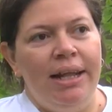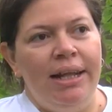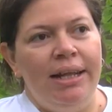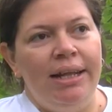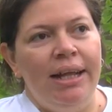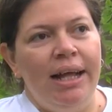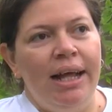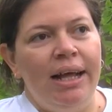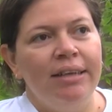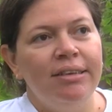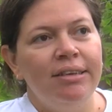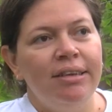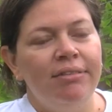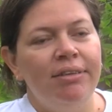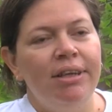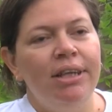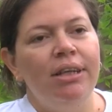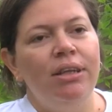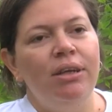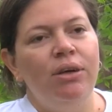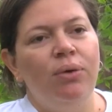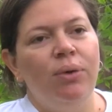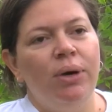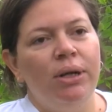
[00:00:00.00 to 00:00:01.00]
desde hace
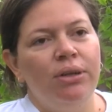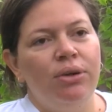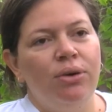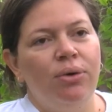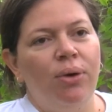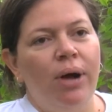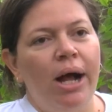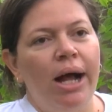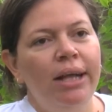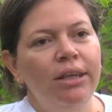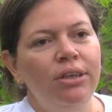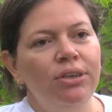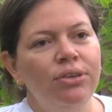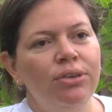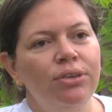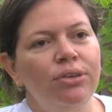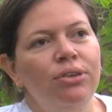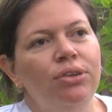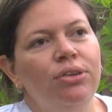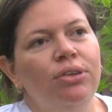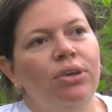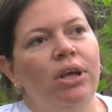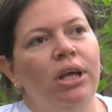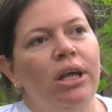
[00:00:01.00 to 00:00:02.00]
24
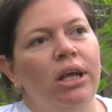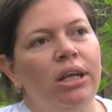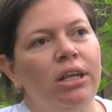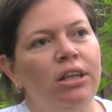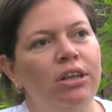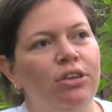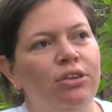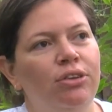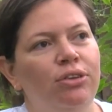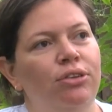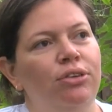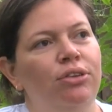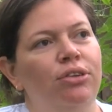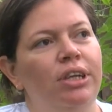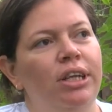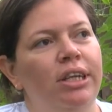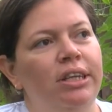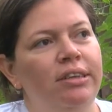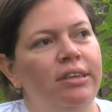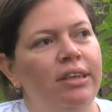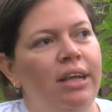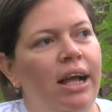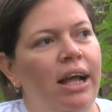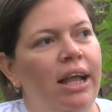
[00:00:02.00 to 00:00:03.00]
años,
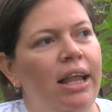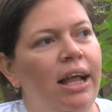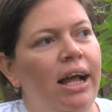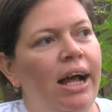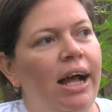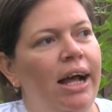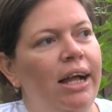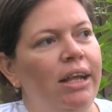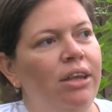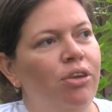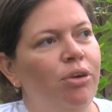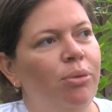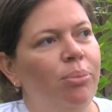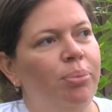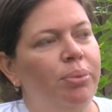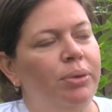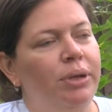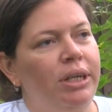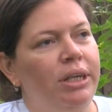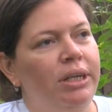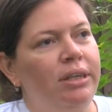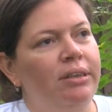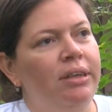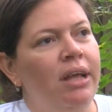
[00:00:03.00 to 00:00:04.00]
entonces cada año
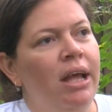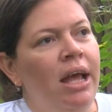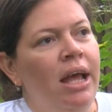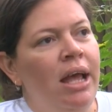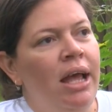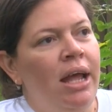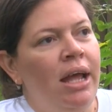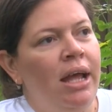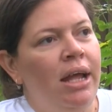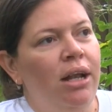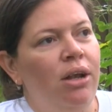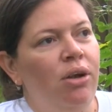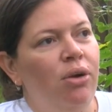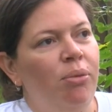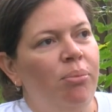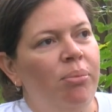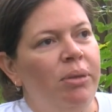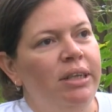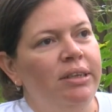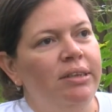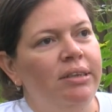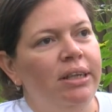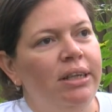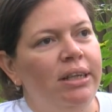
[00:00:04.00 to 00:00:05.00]
pues en los
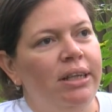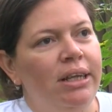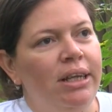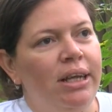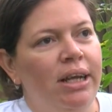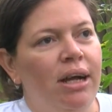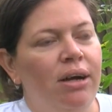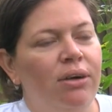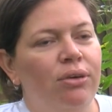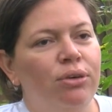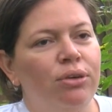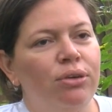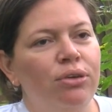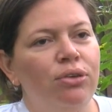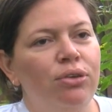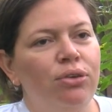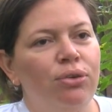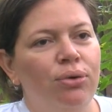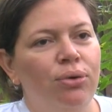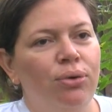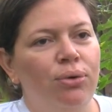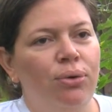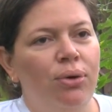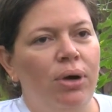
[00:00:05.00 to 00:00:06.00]
meses de
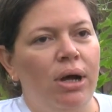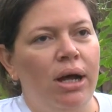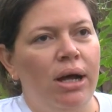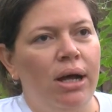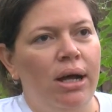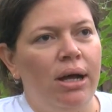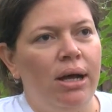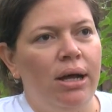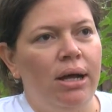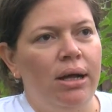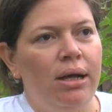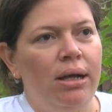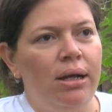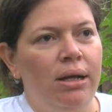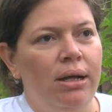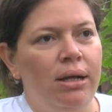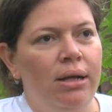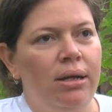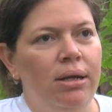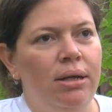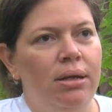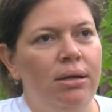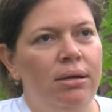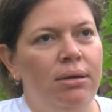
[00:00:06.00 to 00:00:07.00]
agosto a,
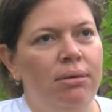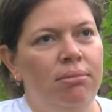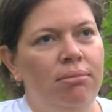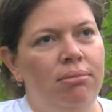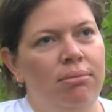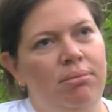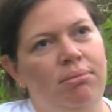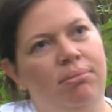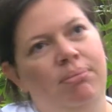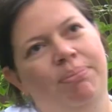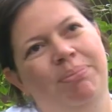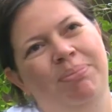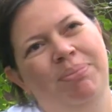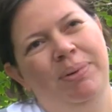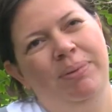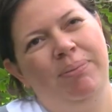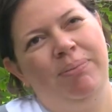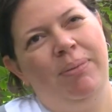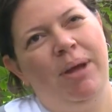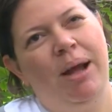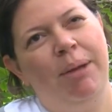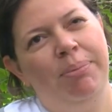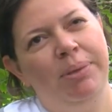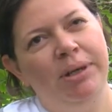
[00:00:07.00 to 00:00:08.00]

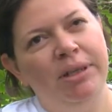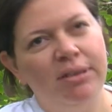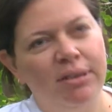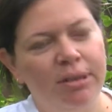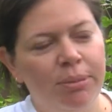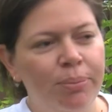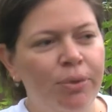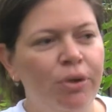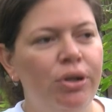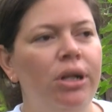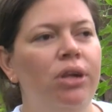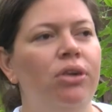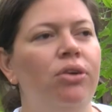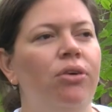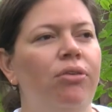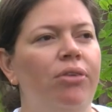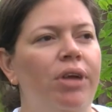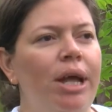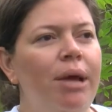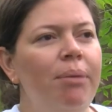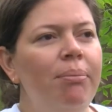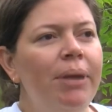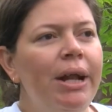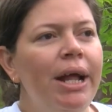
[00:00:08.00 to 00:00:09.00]
a principios de
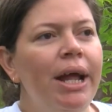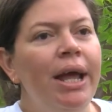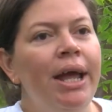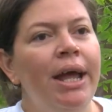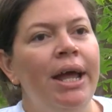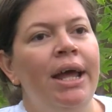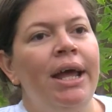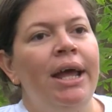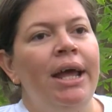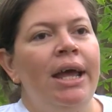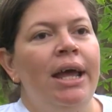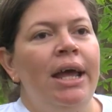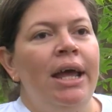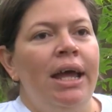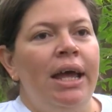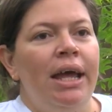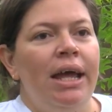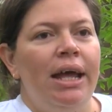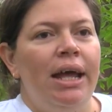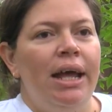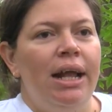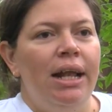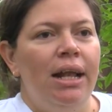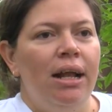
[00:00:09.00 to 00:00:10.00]
noviembre
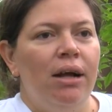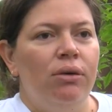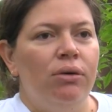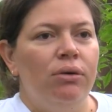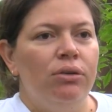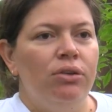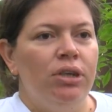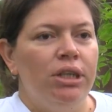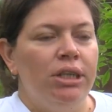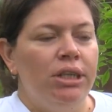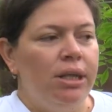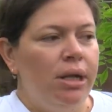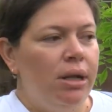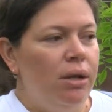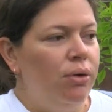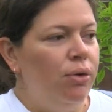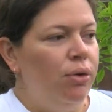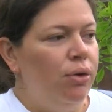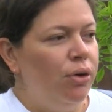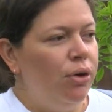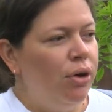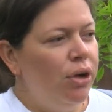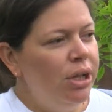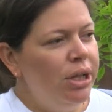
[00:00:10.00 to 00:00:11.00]
es la cosecha del
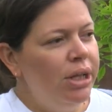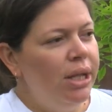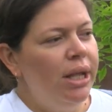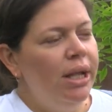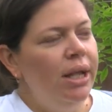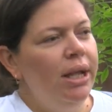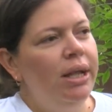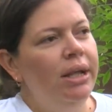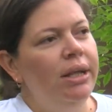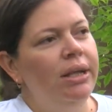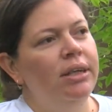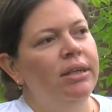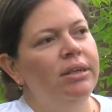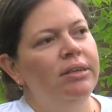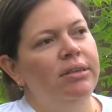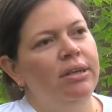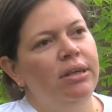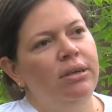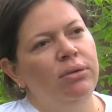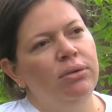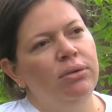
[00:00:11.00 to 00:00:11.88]
jocote, se